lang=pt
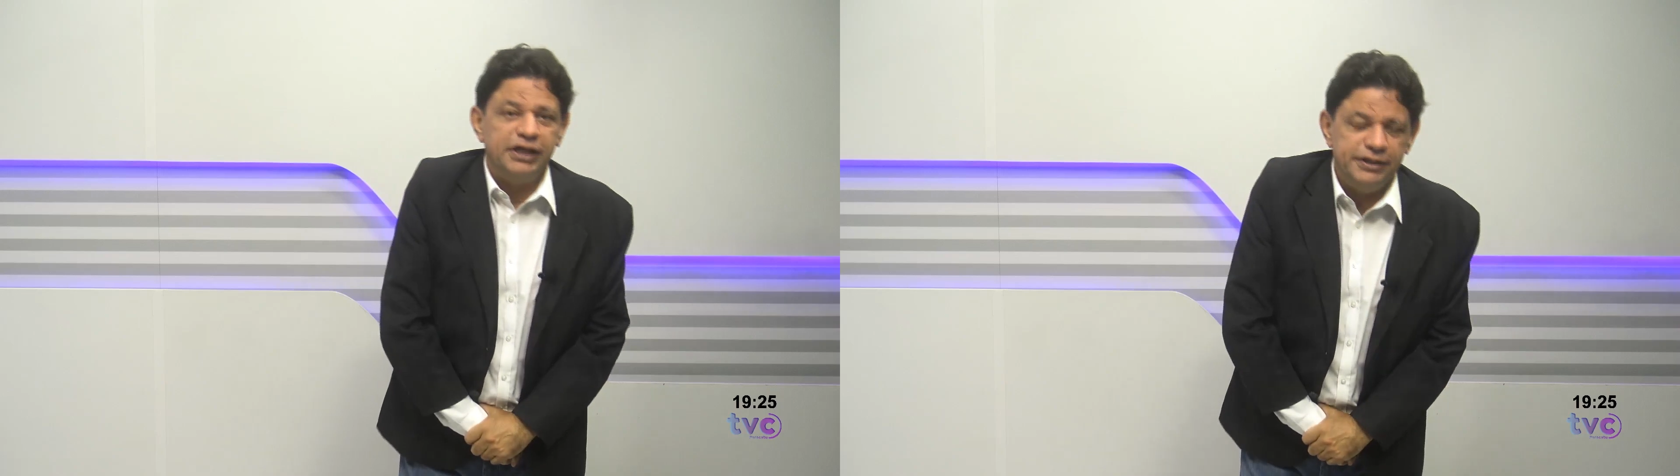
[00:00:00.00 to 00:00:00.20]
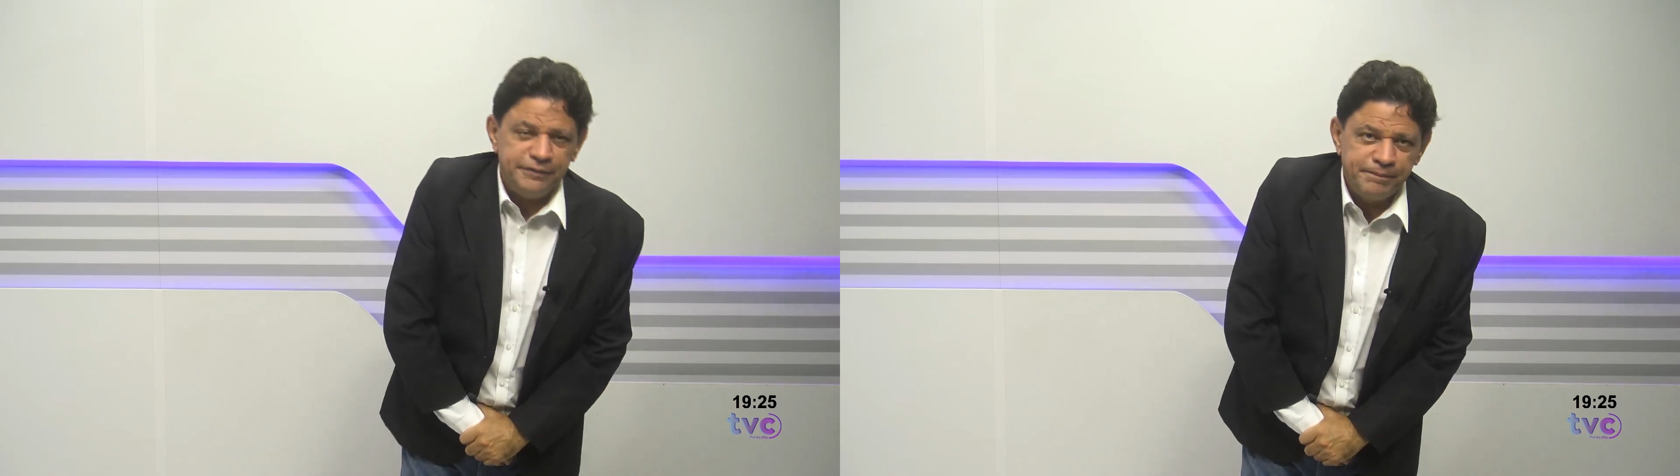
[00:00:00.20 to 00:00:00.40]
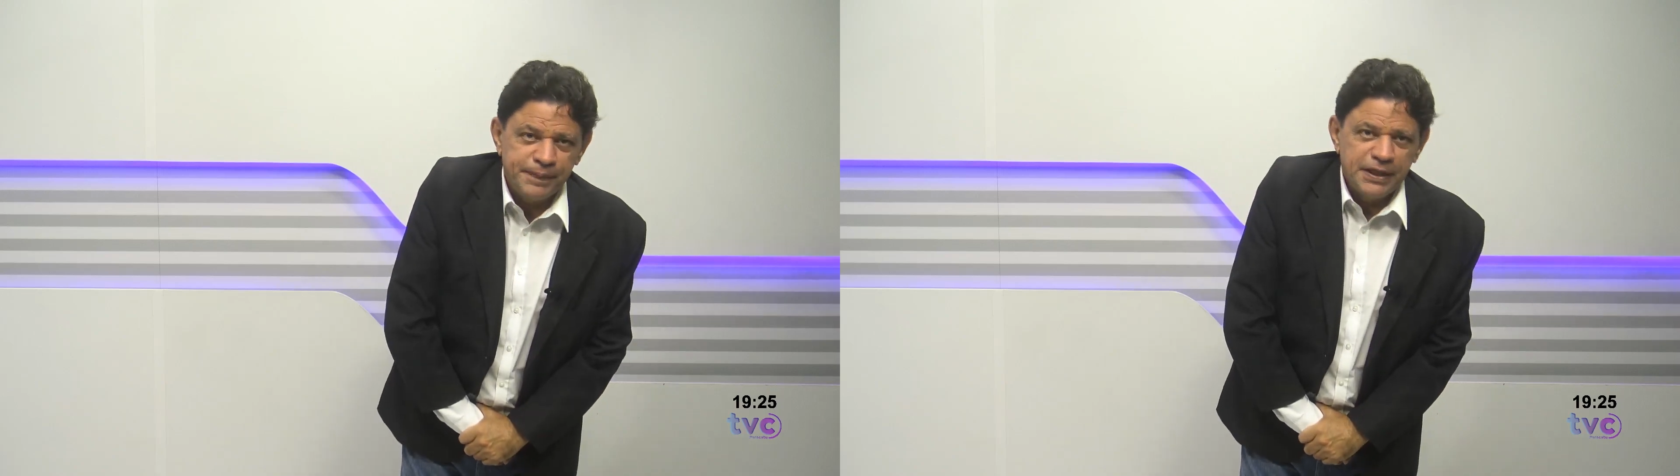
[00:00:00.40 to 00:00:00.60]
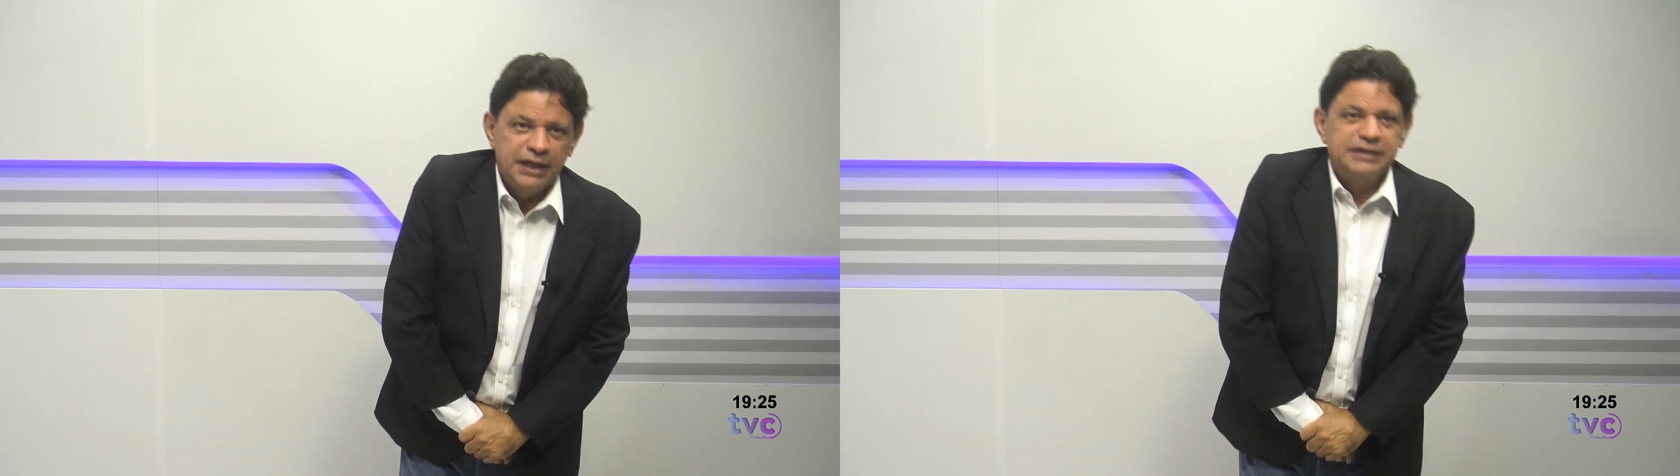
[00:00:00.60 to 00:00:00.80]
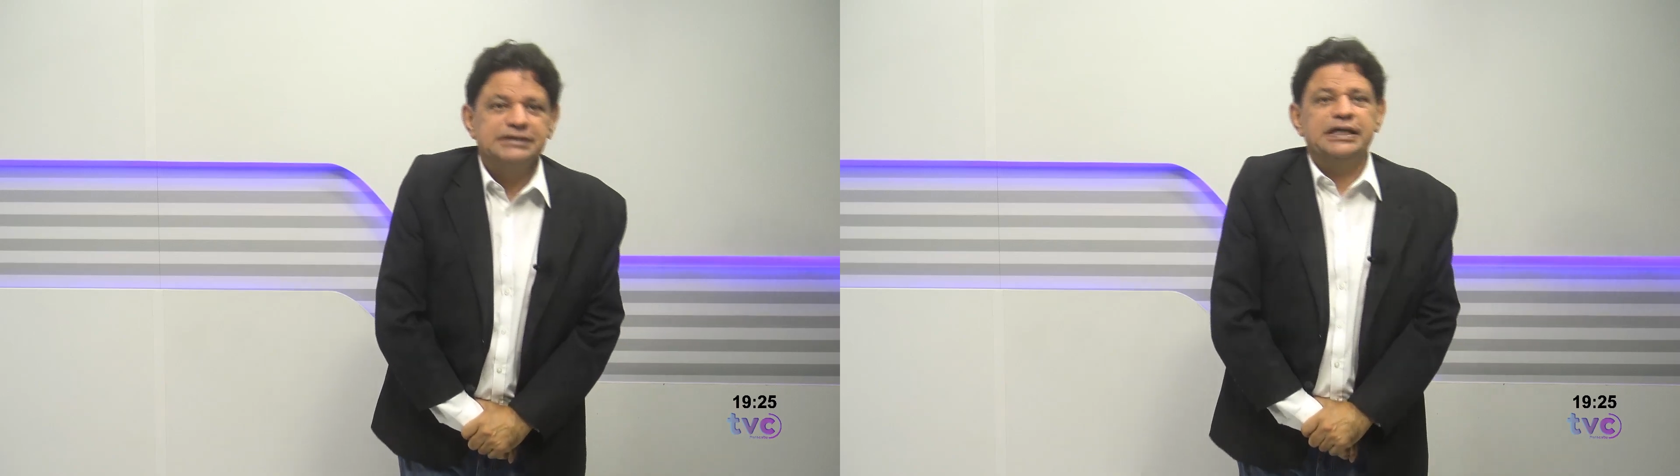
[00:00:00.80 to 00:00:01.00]
aí,
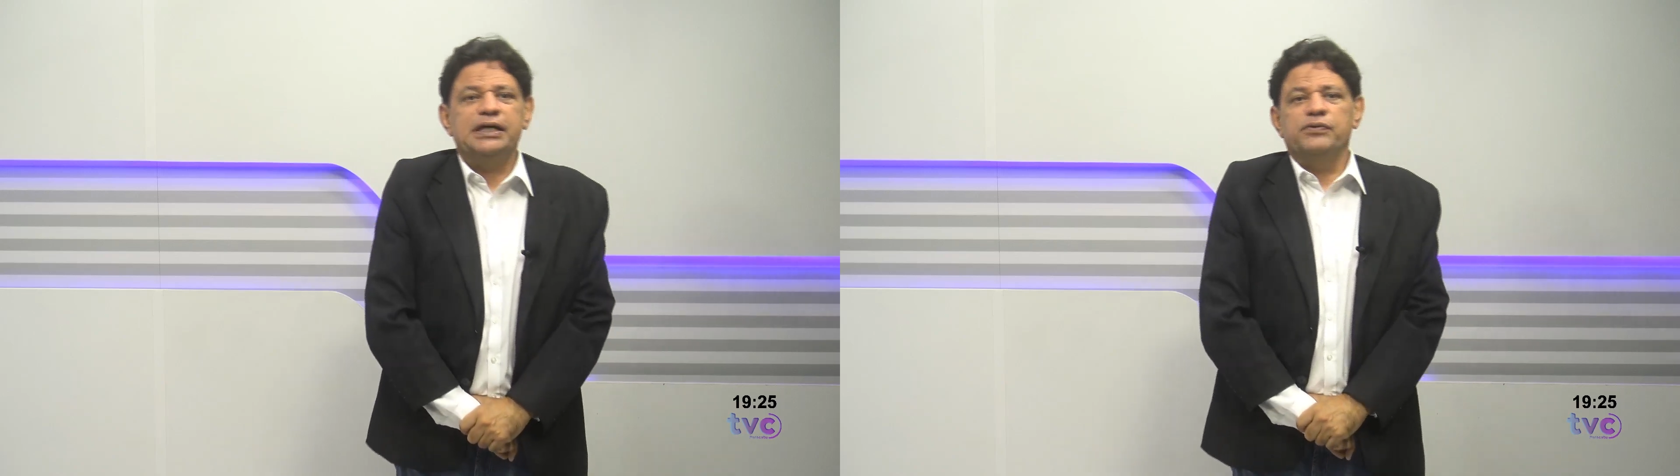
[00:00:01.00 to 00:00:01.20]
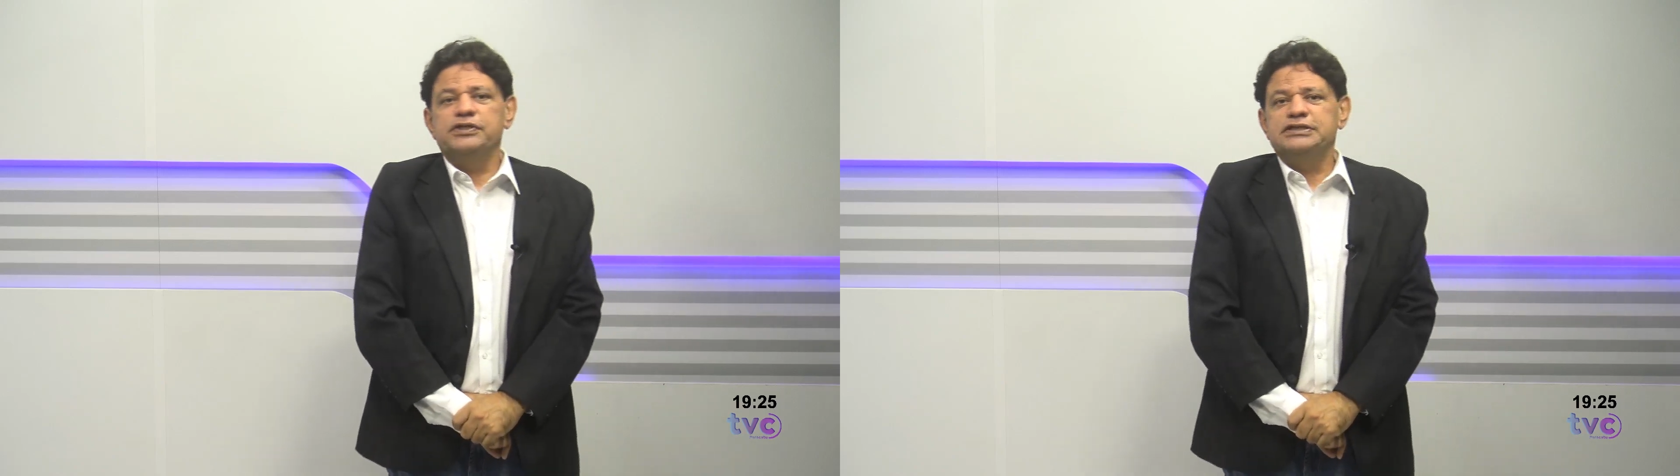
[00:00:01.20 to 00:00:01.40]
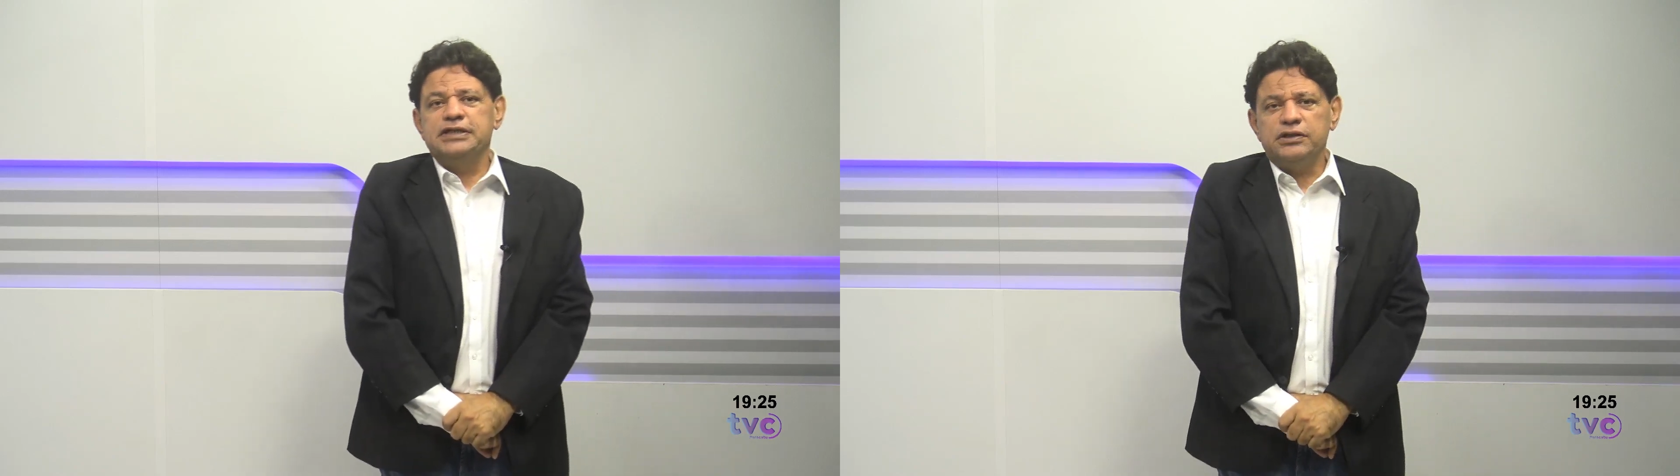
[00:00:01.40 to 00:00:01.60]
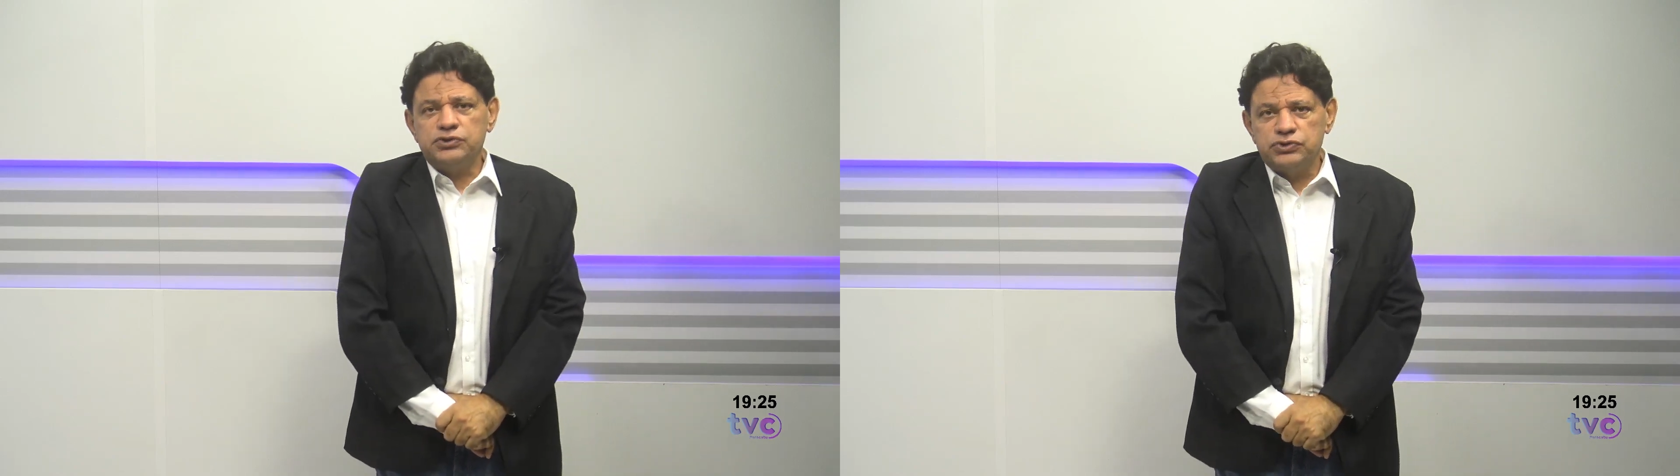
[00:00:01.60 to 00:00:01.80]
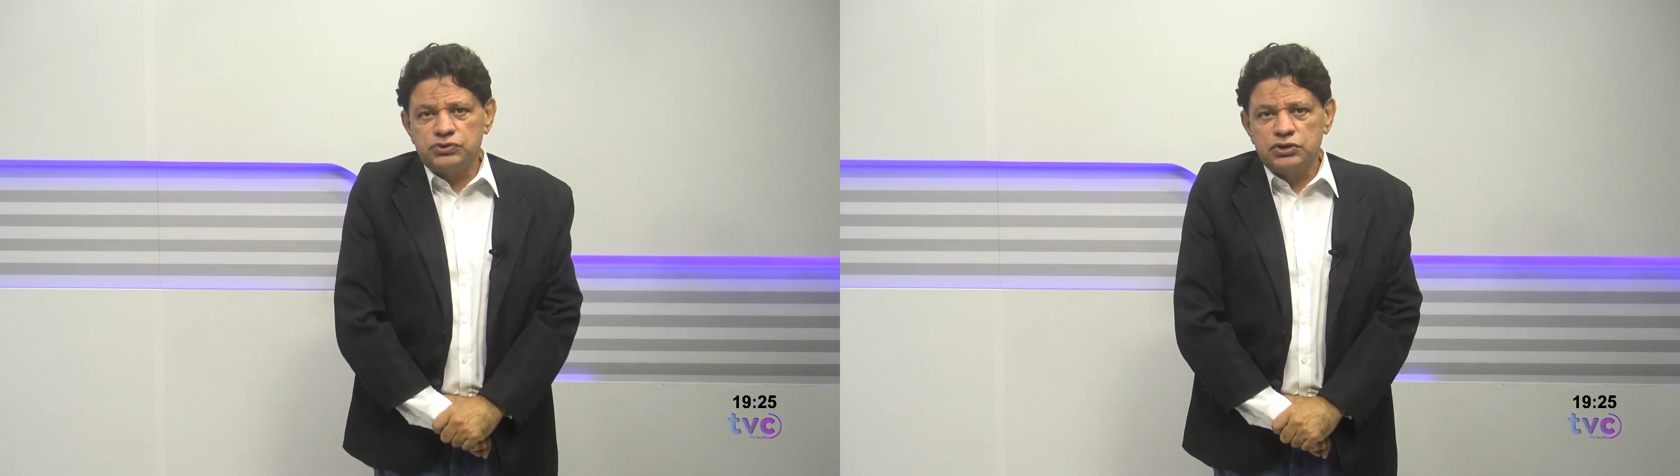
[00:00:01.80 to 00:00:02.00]

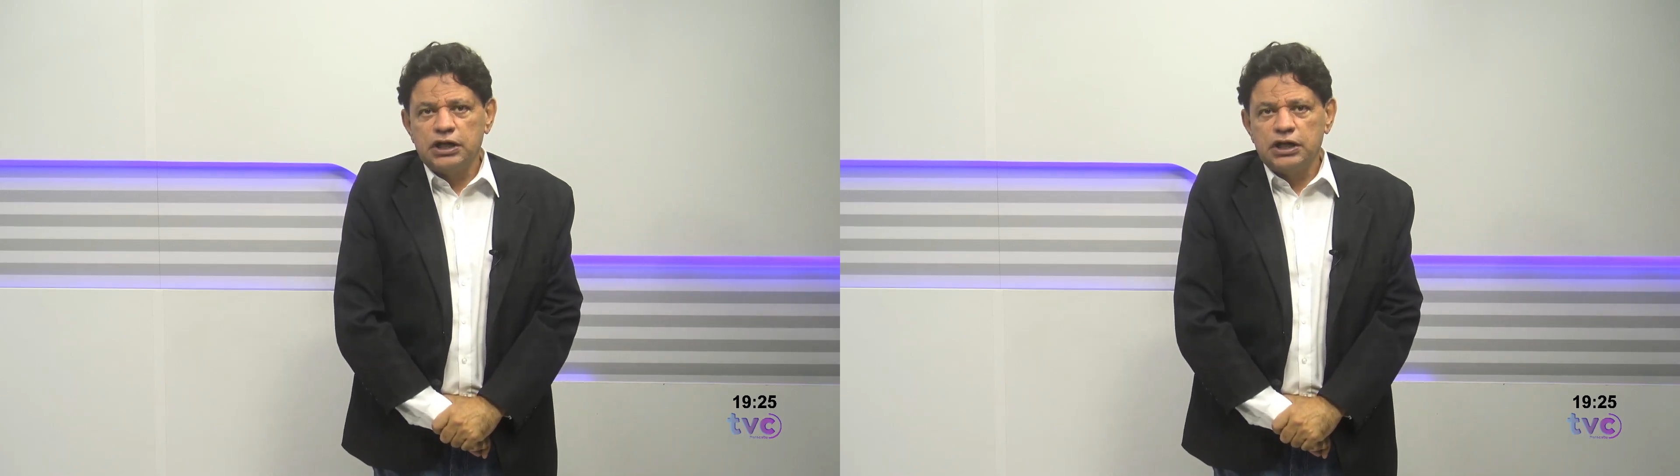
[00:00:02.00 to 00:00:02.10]
0800